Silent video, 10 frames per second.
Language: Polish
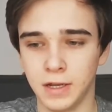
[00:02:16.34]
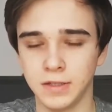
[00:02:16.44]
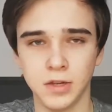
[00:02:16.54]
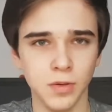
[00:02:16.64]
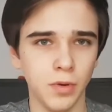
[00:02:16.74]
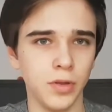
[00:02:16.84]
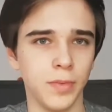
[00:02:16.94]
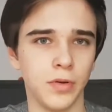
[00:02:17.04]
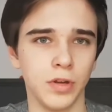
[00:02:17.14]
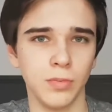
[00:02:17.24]
Zresztą o nim
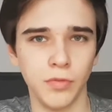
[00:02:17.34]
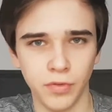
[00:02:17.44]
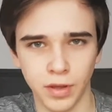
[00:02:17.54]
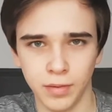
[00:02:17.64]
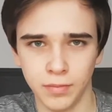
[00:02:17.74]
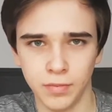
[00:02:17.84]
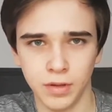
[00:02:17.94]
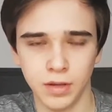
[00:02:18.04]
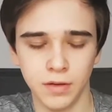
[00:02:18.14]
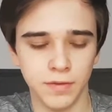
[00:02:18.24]
akurat mówiłem
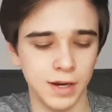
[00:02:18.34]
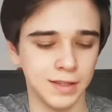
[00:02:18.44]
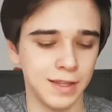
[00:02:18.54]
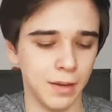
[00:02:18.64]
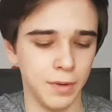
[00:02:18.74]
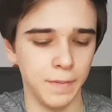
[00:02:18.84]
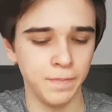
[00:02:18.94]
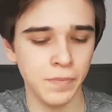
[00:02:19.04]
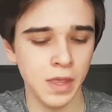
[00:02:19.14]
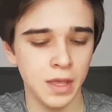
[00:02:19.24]
e, w Altstabie.
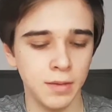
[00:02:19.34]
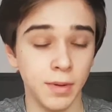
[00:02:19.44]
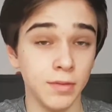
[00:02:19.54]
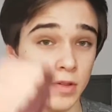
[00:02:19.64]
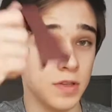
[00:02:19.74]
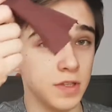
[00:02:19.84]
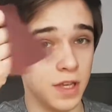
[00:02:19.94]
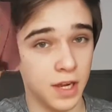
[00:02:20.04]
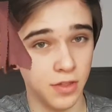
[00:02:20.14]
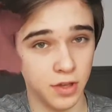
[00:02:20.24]
Mam też
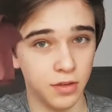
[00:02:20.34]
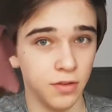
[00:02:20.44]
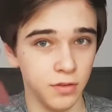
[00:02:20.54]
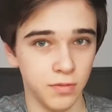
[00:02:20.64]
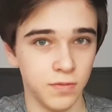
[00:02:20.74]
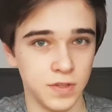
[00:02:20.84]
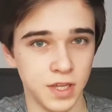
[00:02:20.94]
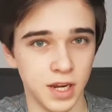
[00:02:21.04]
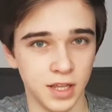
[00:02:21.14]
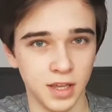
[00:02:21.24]
ściereczkę do
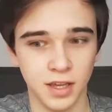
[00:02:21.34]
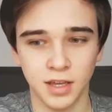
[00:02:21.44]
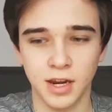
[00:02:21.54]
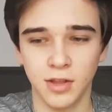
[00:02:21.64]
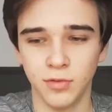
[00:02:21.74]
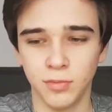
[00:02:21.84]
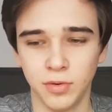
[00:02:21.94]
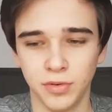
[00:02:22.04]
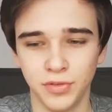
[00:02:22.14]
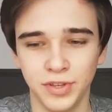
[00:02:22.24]
wycierania ekranu,
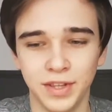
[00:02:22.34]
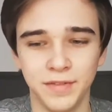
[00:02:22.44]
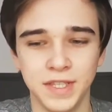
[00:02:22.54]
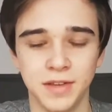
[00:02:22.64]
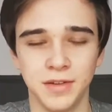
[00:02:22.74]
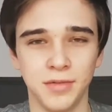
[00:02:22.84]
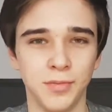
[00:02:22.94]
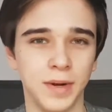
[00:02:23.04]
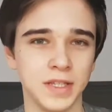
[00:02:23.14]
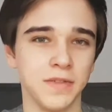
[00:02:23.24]
bo nienawidzę
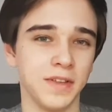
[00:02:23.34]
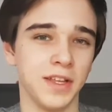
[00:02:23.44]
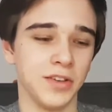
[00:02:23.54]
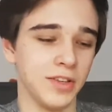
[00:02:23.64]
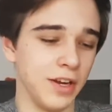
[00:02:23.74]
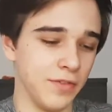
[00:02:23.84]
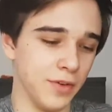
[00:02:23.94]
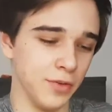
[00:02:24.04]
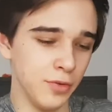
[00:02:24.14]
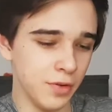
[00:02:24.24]
upalcowanego
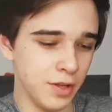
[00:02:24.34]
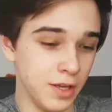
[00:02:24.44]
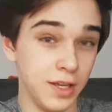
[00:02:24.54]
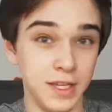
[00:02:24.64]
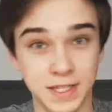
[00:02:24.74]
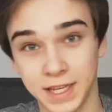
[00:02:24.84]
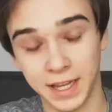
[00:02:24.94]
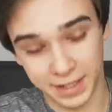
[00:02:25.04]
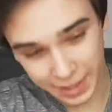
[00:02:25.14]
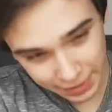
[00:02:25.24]
telefonu i
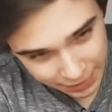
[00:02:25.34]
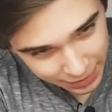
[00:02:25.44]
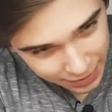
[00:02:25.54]
zegarka.